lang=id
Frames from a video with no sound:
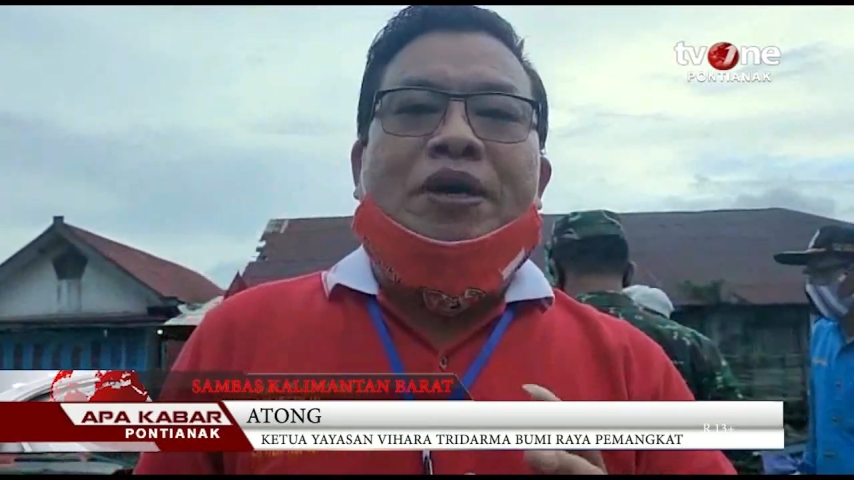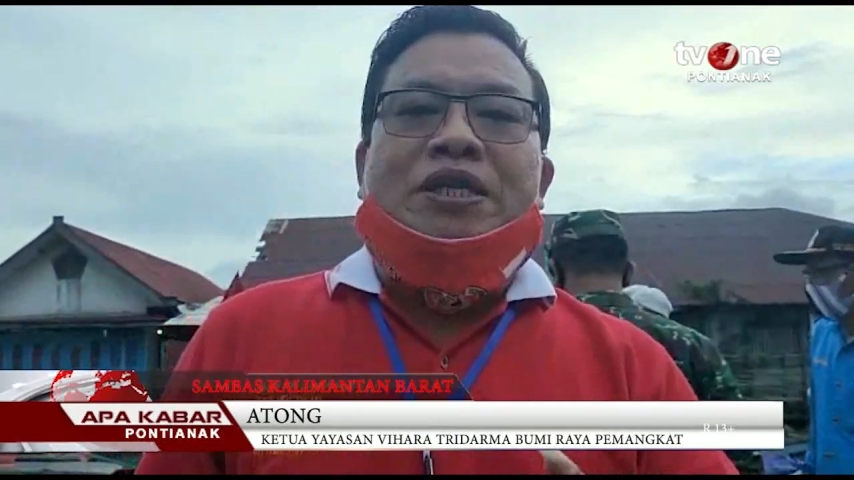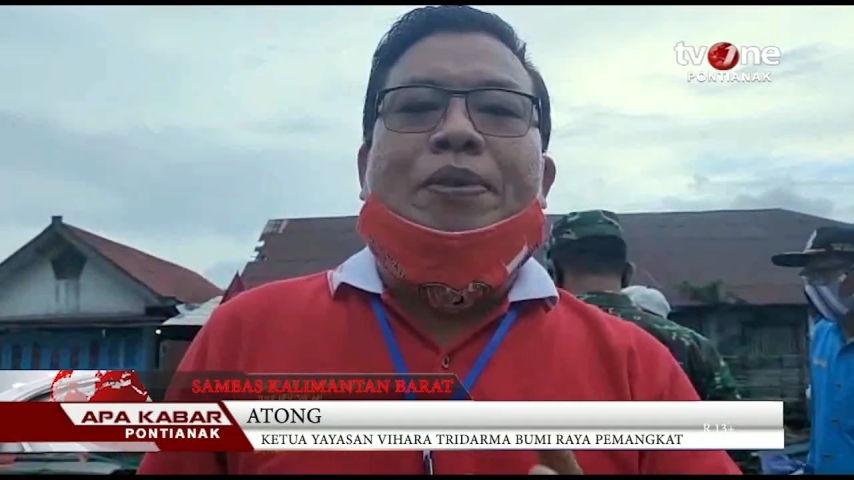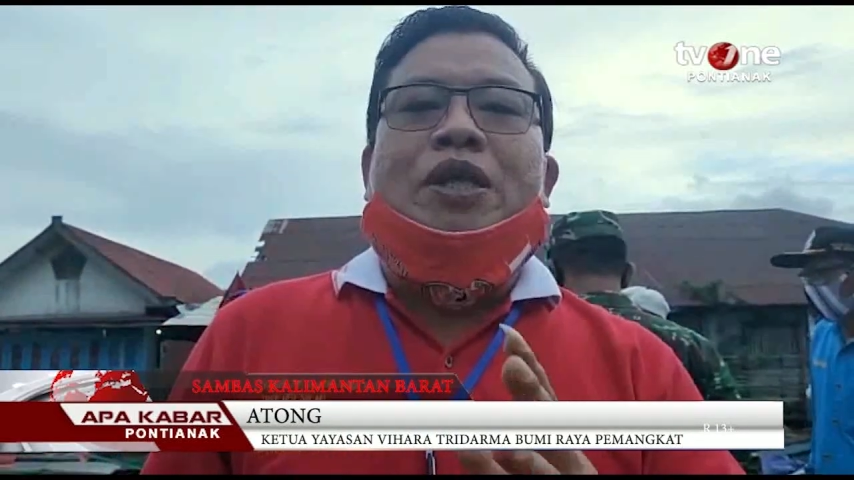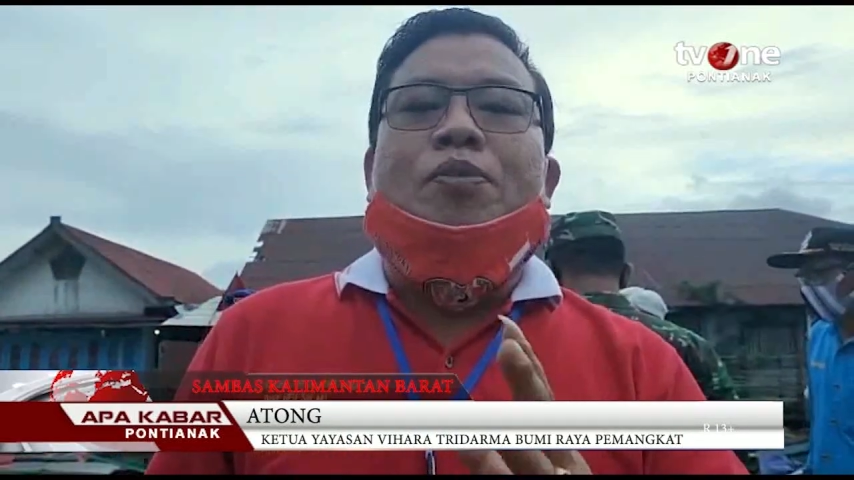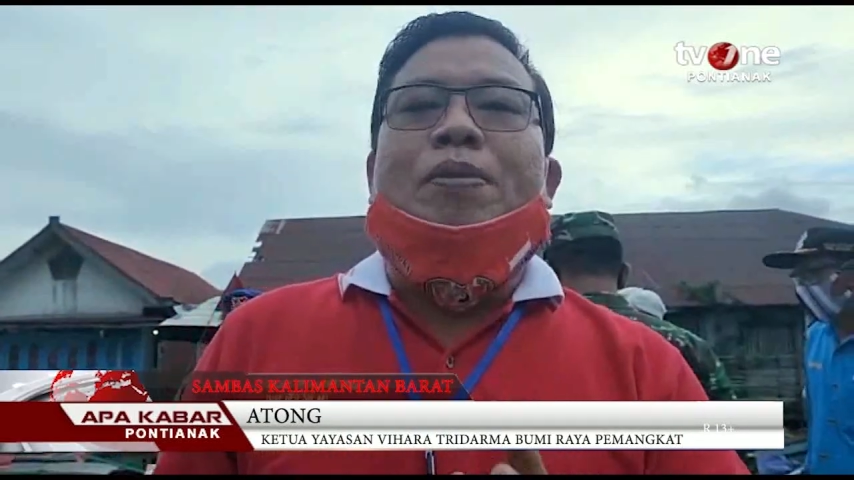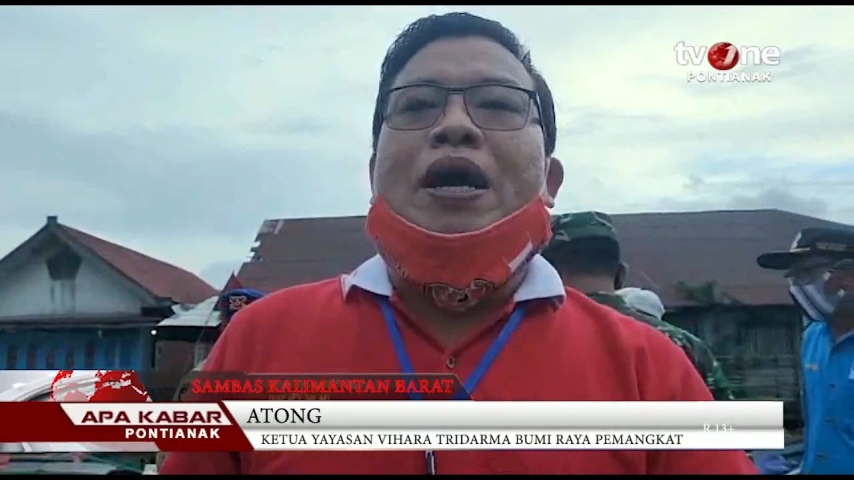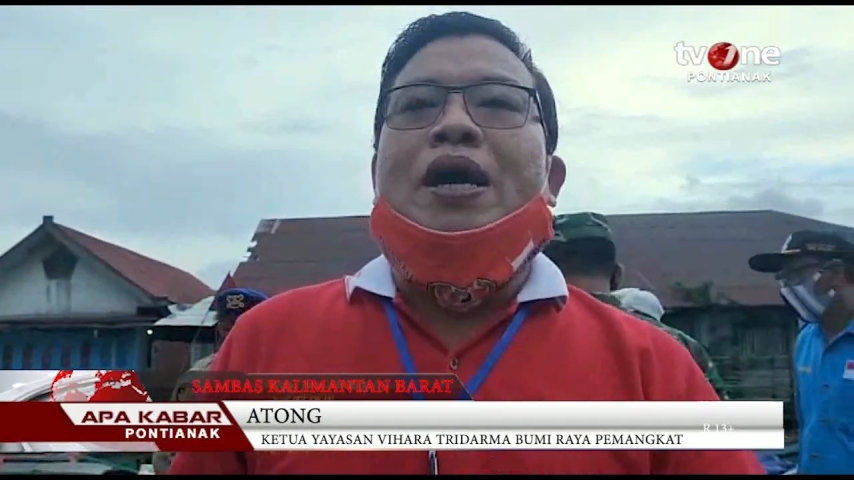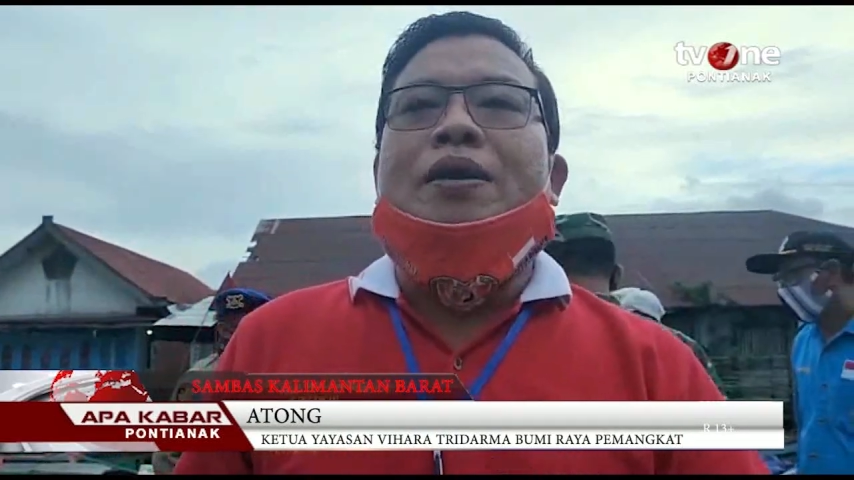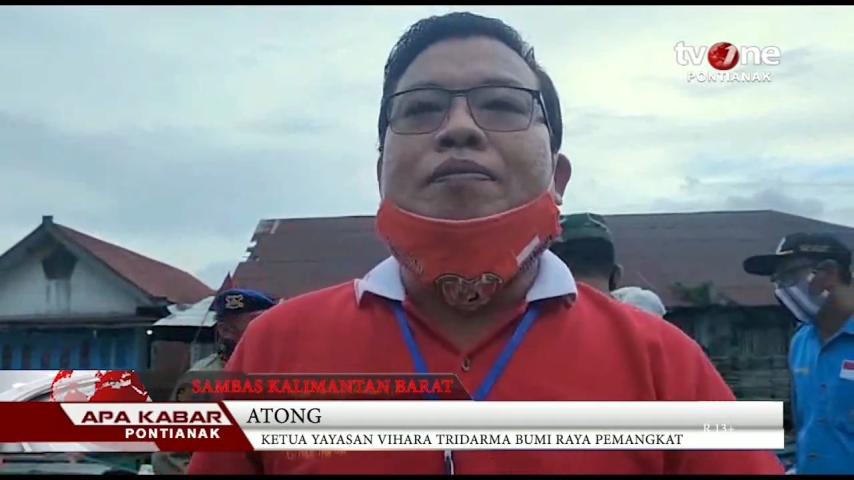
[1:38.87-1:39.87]
Kecamatan
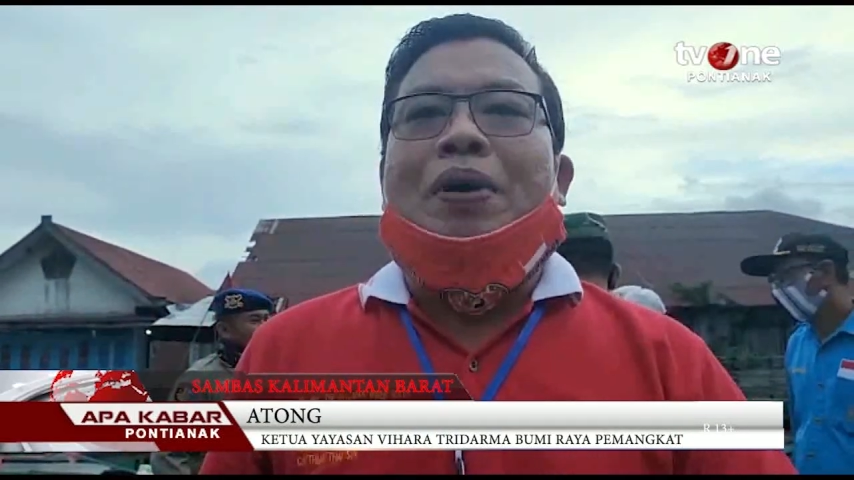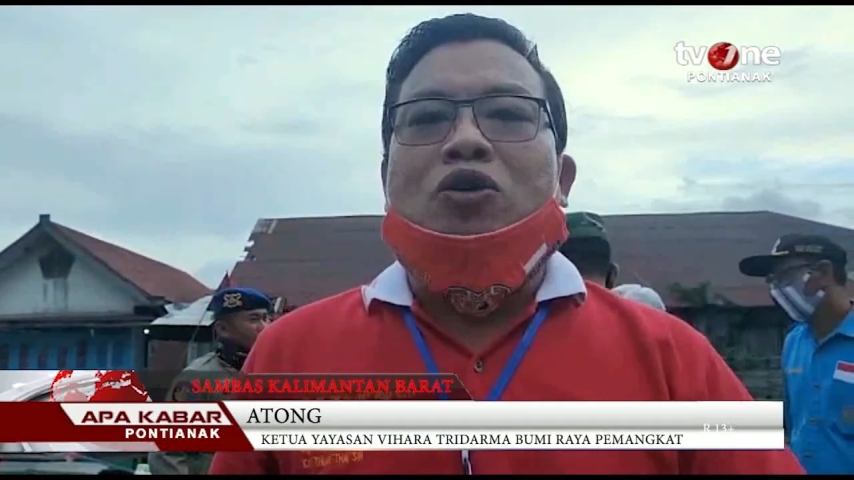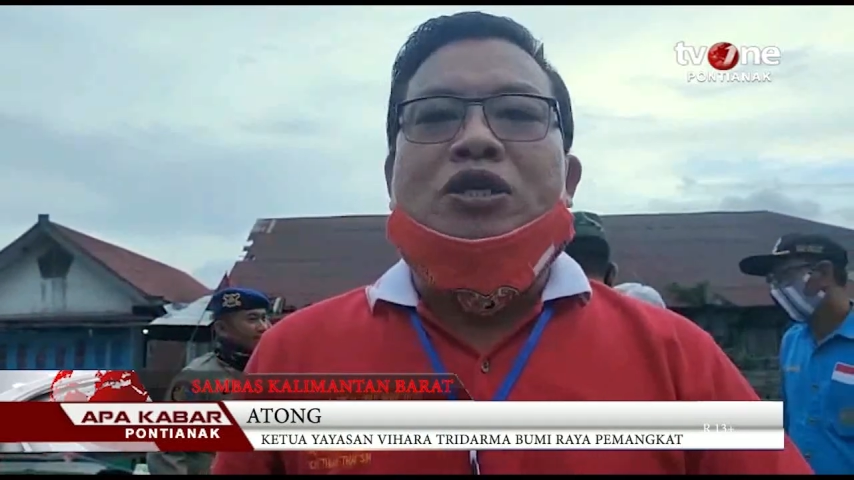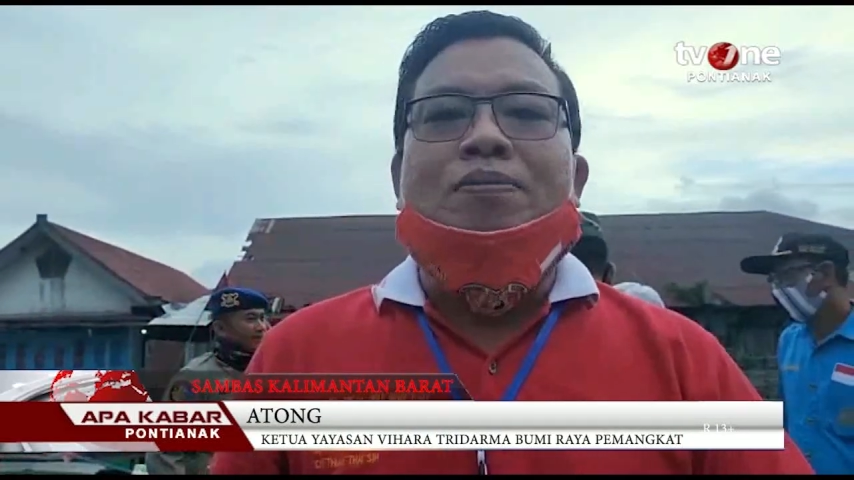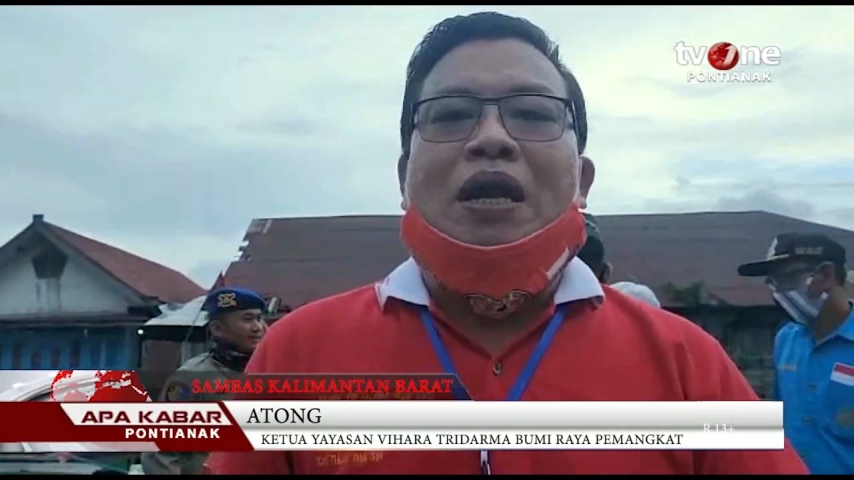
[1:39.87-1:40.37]
Pemangkat barusan